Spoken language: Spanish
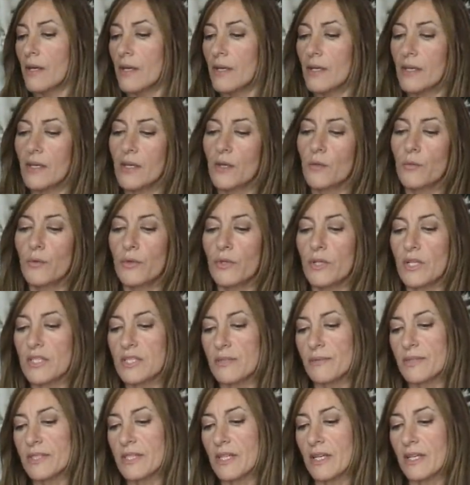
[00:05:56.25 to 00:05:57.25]
Y bueno, ya
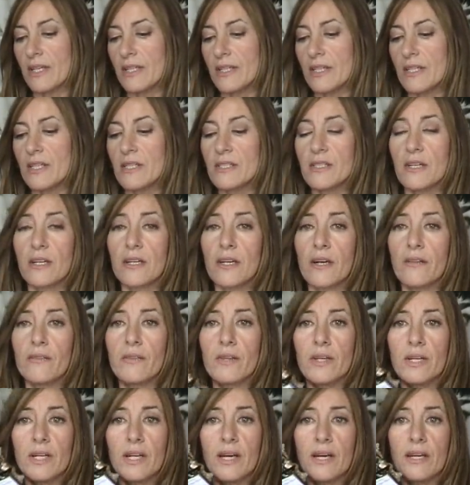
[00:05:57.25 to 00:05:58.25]
sabéis que aquí tenéis el
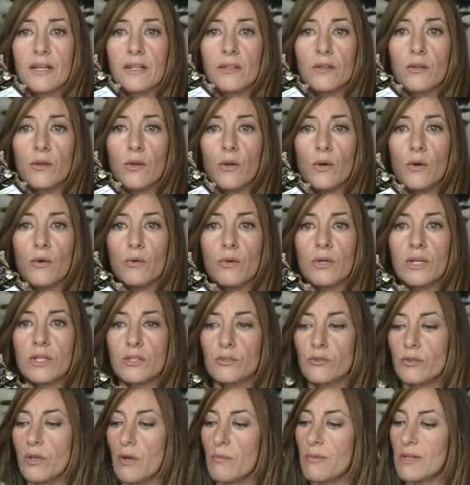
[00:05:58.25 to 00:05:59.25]
Candlelight Glow, que
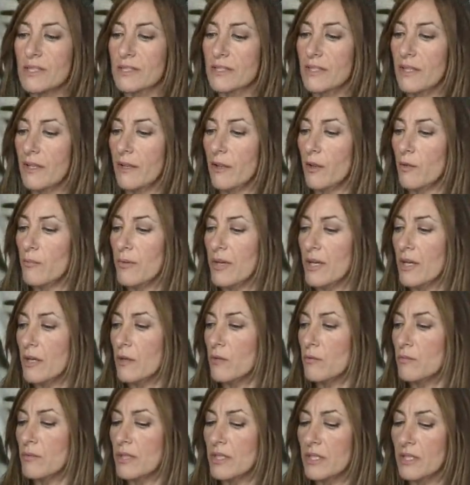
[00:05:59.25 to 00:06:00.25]
es una pasada para
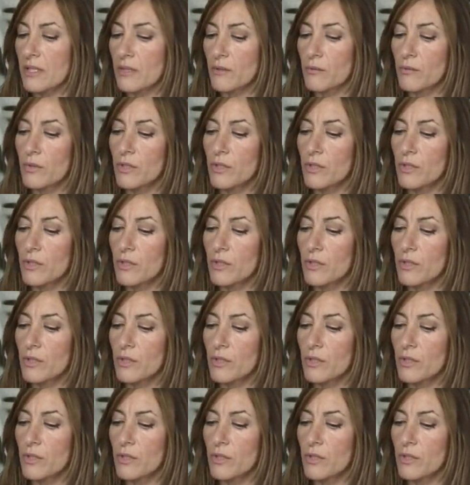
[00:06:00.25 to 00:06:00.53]
iluminar.